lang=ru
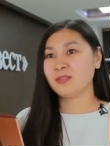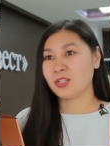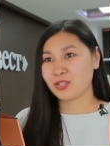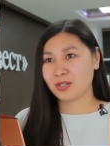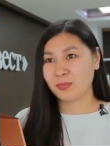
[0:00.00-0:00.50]

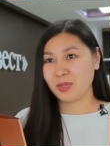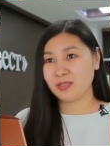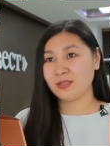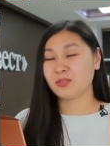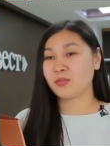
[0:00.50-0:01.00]
Наша компания
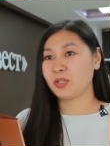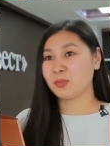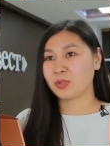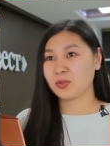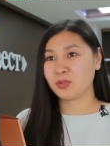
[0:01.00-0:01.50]
компании индивидуальный
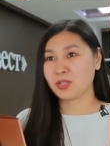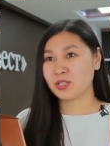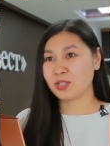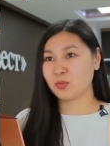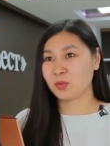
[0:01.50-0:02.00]
подход к
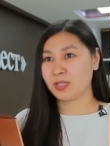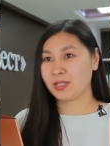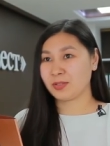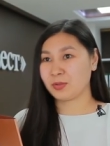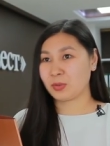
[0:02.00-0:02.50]
каждому
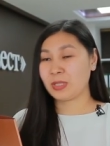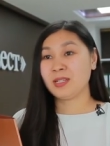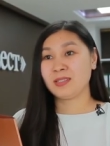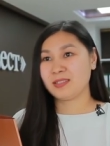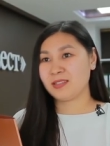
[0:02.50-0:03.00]
клиенту.
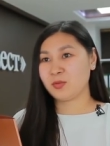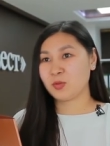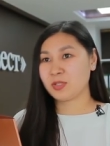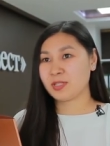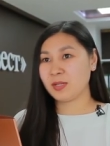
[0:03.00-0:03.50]
Если
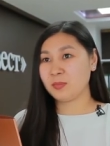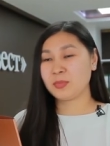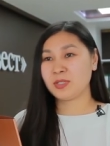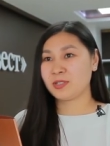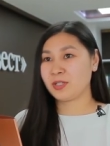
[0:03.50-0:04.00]
нужен займ, мы
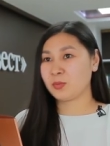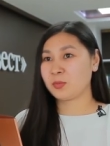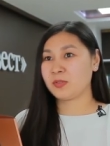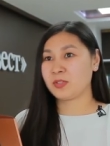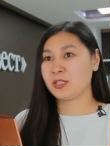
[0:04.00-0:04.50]
не требуем
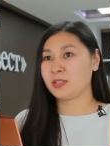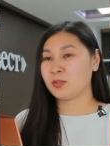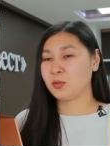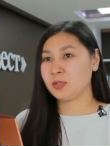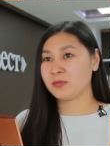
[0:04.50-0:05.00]
подтверждения
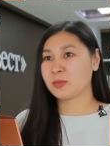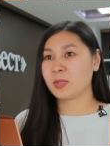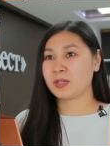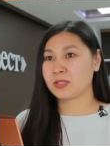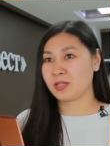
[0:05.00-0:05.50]
доходов,
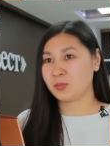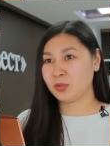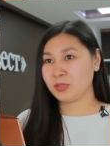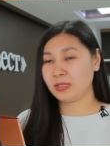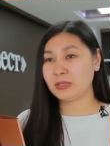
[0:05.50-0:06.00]
справок с
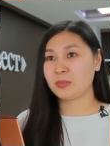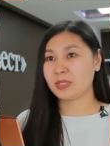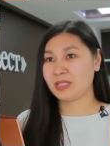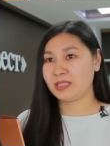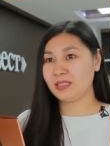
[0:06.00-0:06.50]
работы,
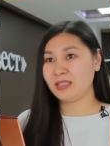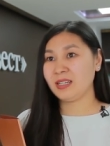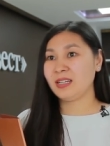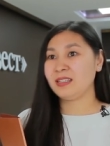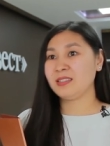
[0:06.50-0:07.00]
БТИ
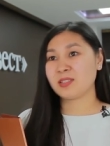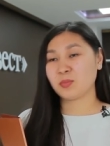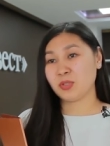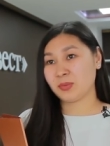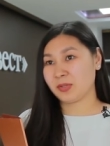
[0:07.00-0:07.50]
и не
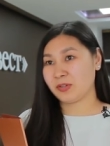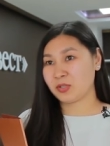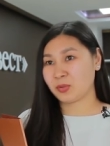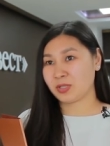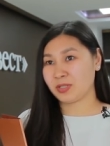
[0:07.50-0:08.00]
смотрим на
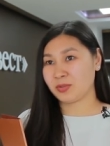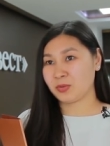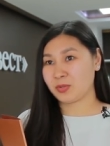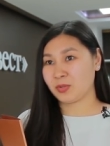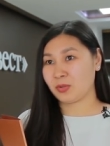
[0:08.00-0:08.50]
вашу
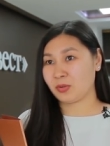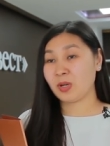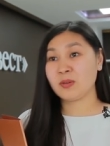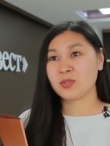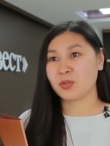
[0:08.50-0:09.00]
кредитную историю.
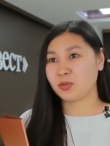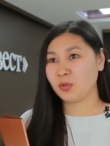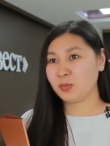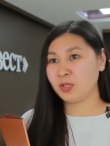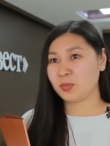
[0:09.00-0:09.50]
Все
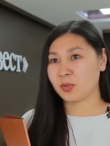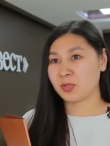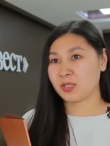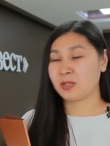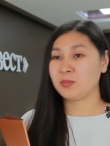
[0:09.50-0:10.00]
удобно и
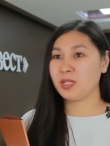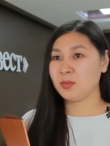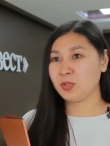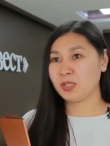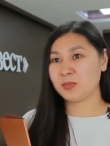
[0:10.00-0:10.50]
просто. Мы
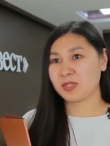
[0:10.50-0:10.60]
работаем